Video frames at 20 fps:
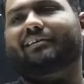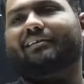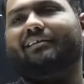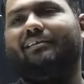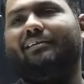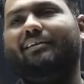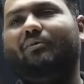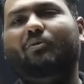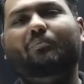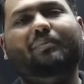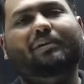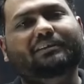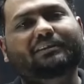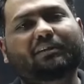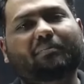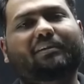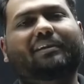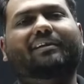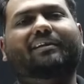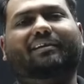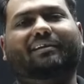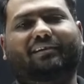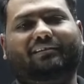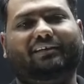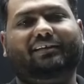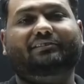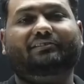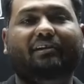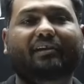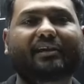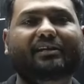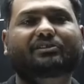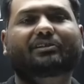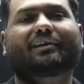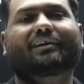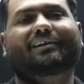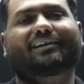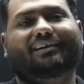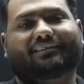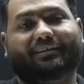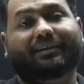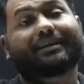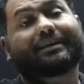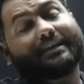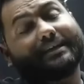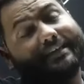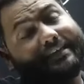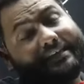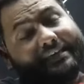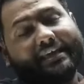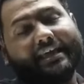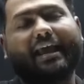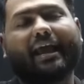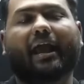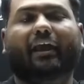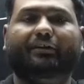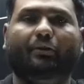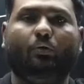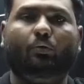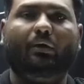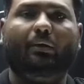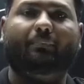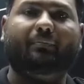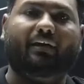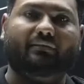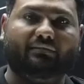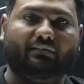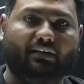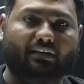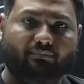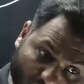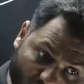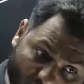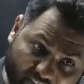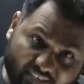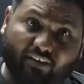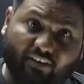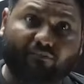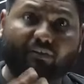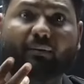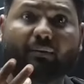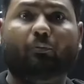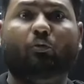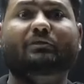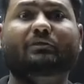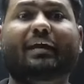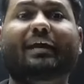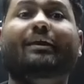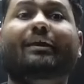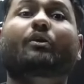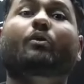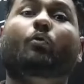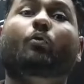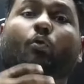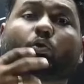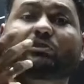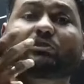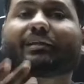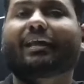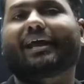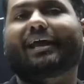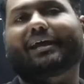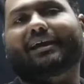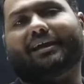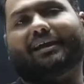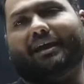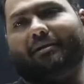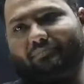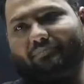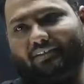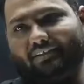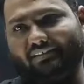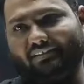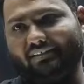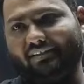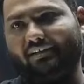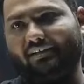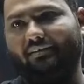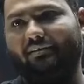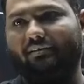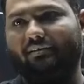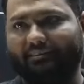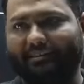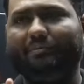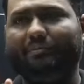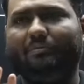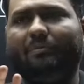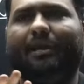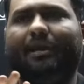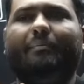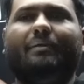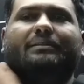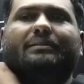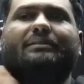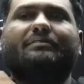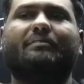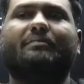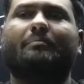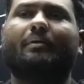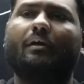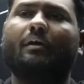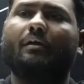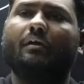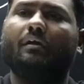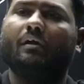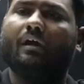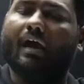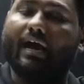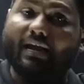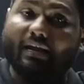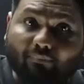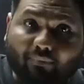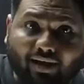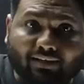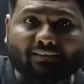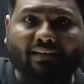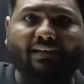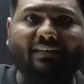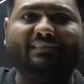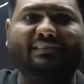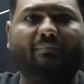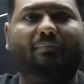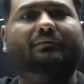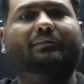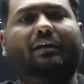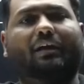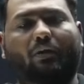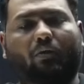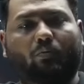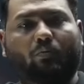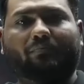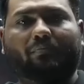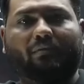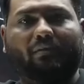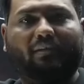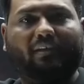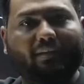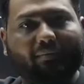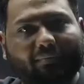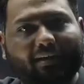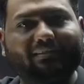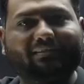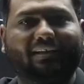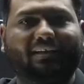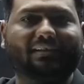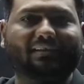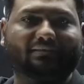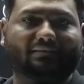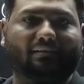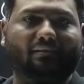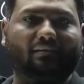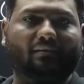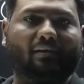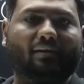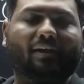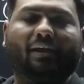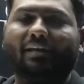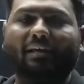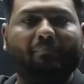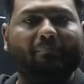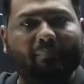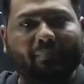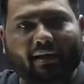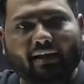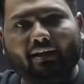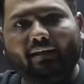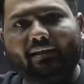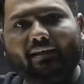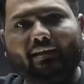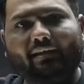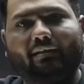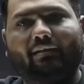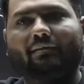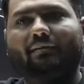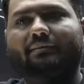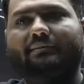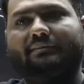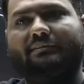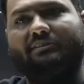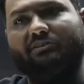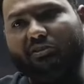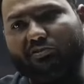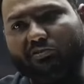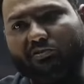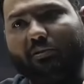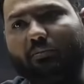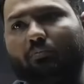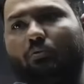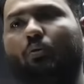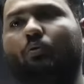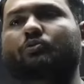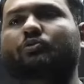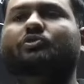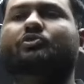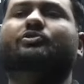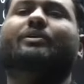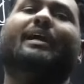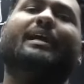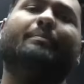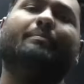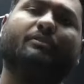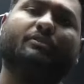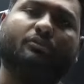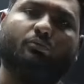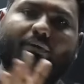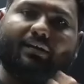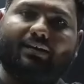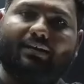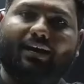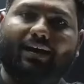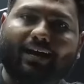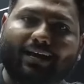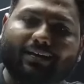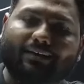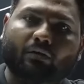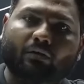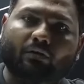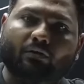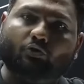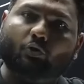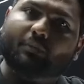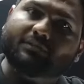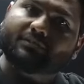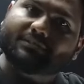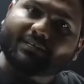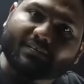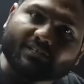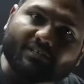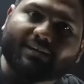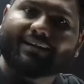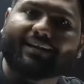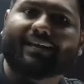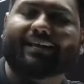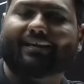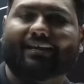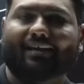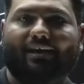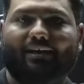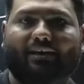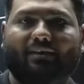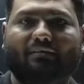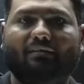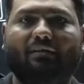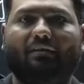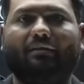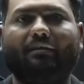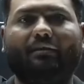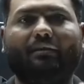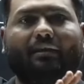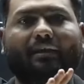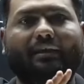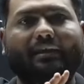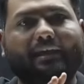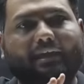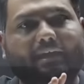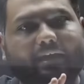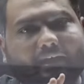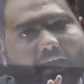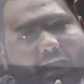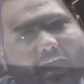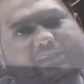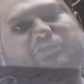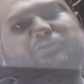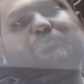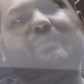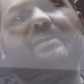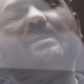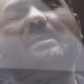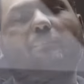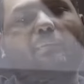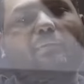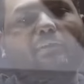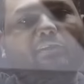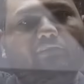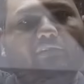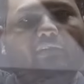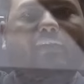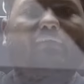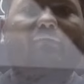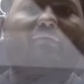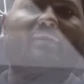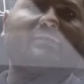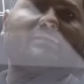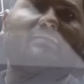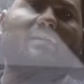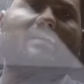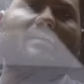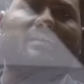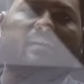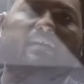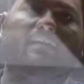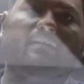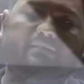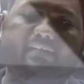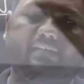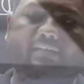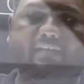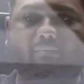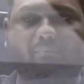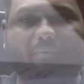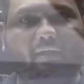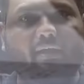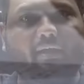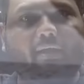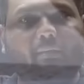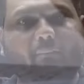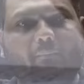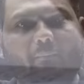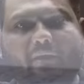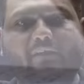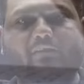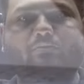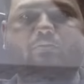कि कोई मतलब ही नहीं लग रहा था इतने ईजी लग रहे थे ये एटीट्यूड आपके अंदर डेवलप हो जाए उस लायक काम कीजिए समझ में आया बेटा जीवन में ईमानदारी से बता रहा हूँ ईमानदारी से ये मैं नहीं सिस्टम को उन सारे बच्चों ने कहा है जो बच्चे रिजल्ट लेके आए कि सर ये क्लास में ही अपन इतने लेवल के सवाल कर लेते हैं कि हमें मेंस